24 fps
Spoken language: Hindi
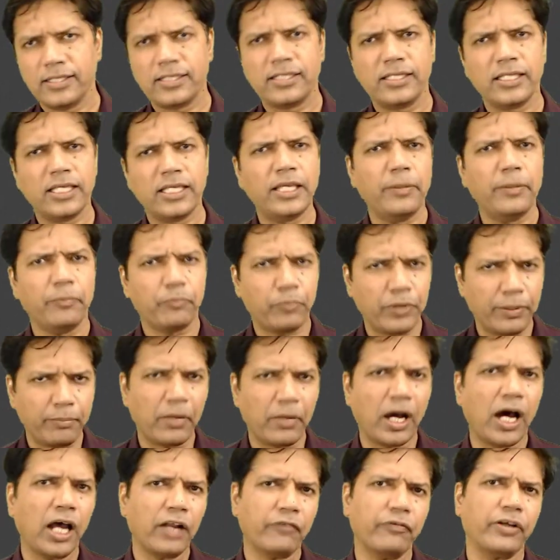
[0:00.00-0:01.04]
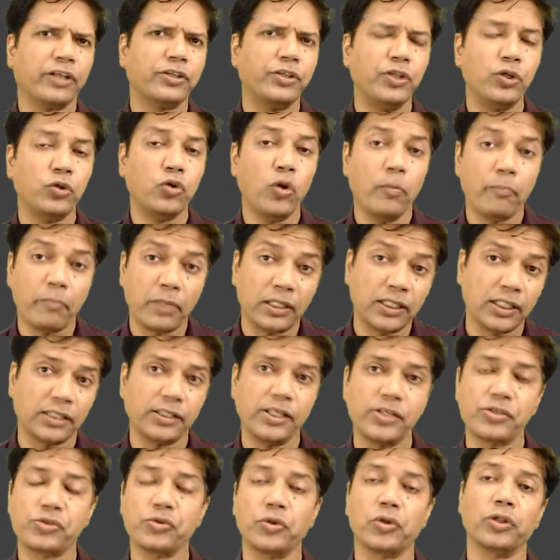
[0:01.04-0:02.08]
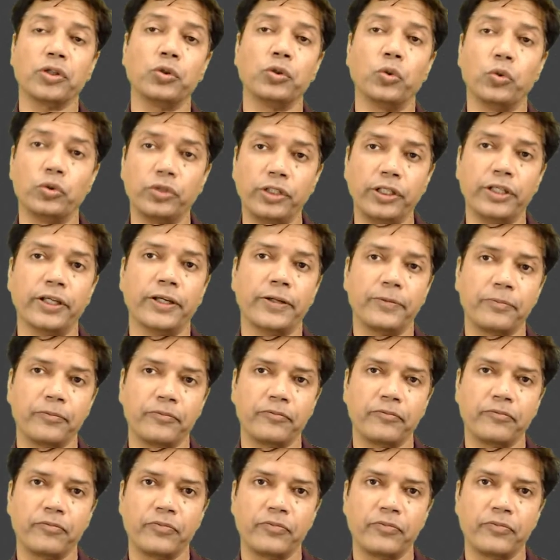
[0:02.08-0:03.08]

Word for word: किसी बीमार व्यक्ति को मदद की जरूरत होती है